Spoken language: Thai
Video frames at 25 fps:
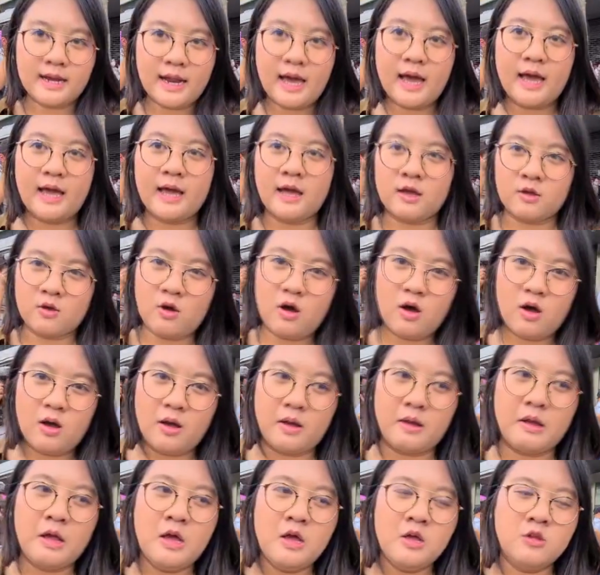ยได้ค่ะก็
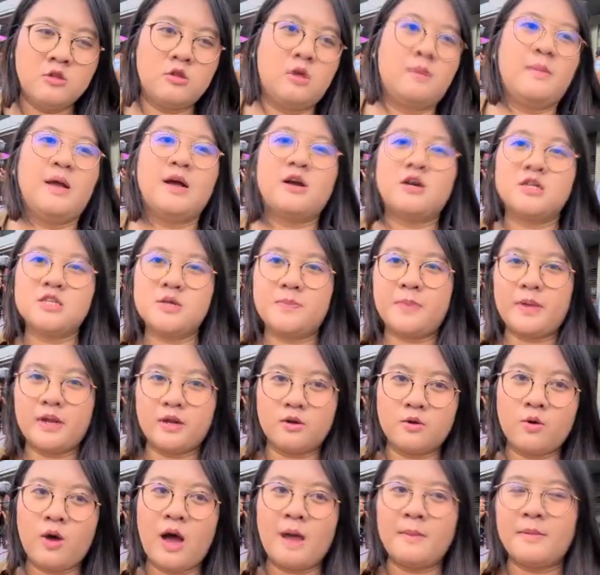ส่วนมากก็จะเป็
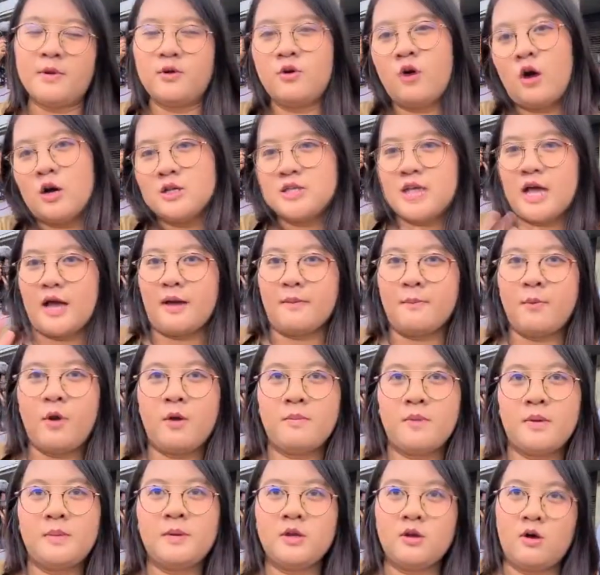นความอนุเคราะห์จากพ่
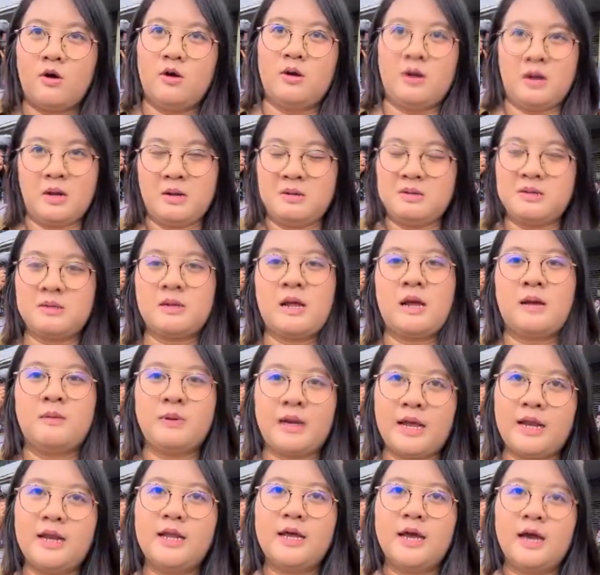อแม่พี่น้องทั้
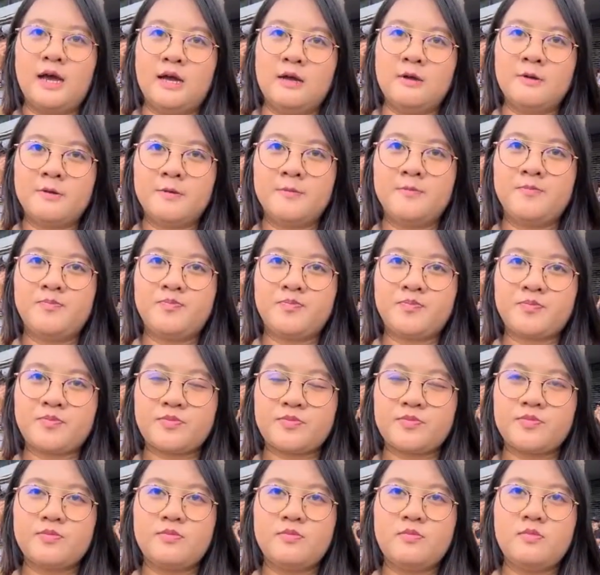งนั้นเลยค่ะรวม
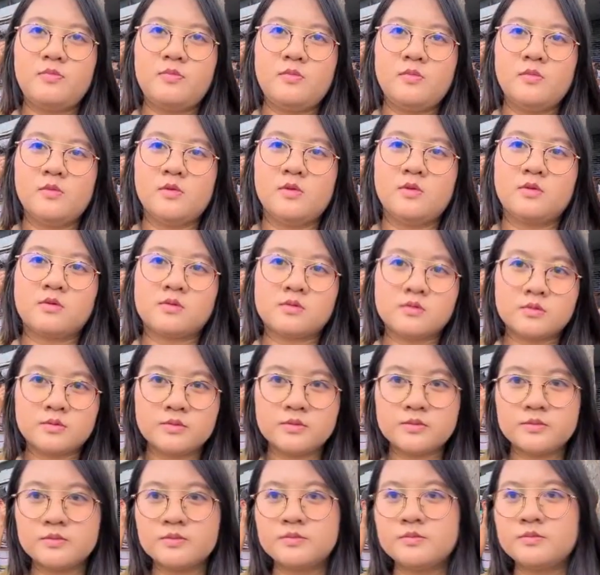ถึง
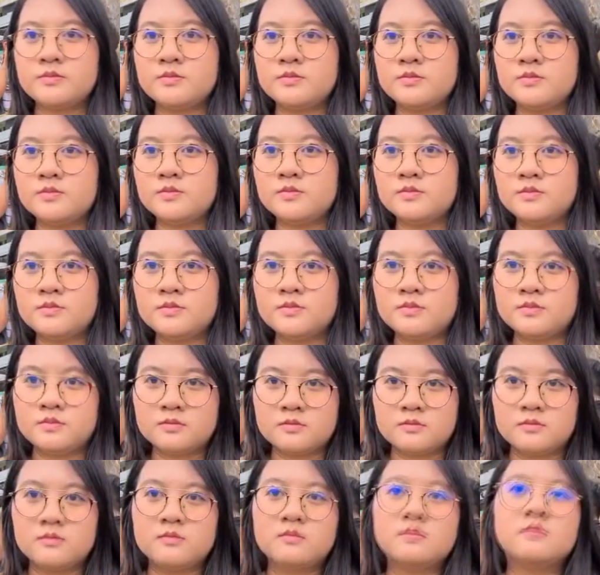อาอาหารเครื่องดื่
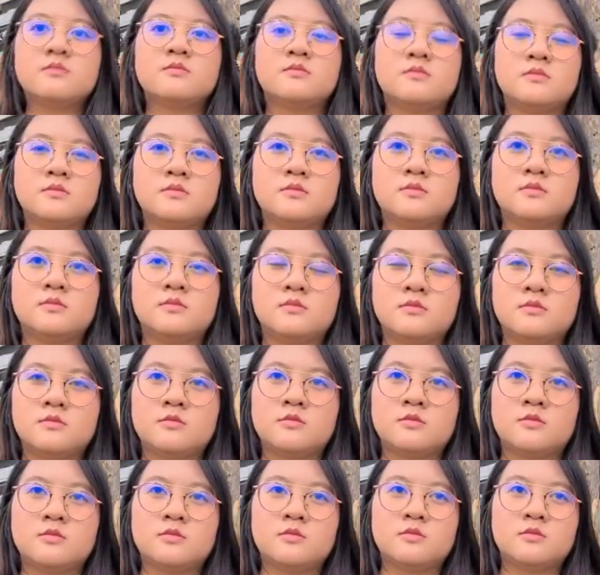มในการจัดกิจกร
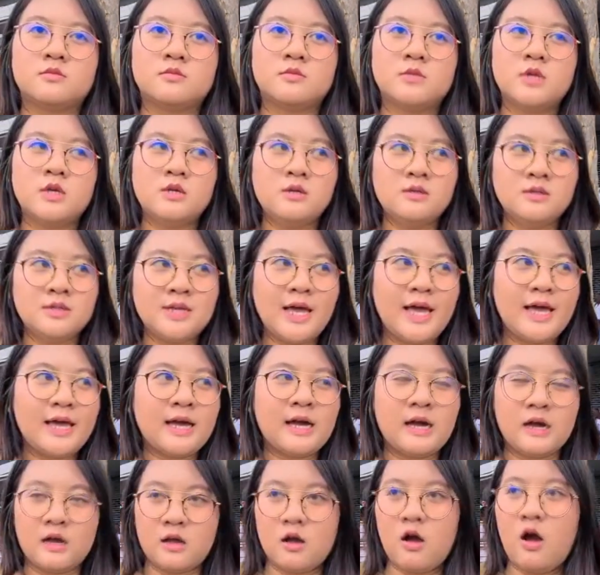รมด้วยใช่ไหมคะใช่
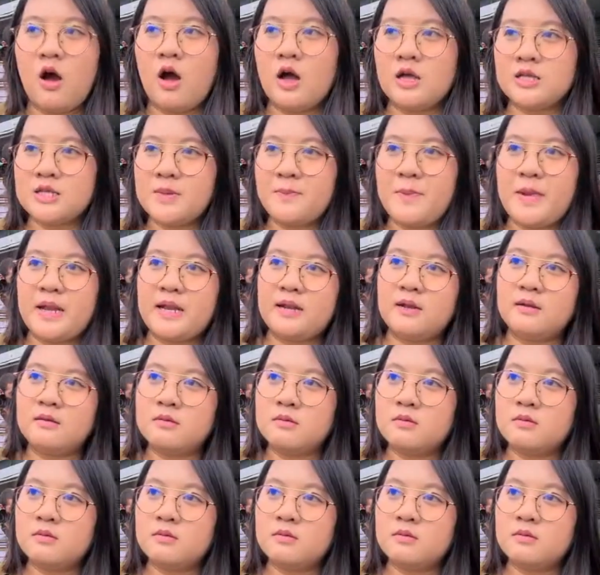ค่ะก็จะเป็น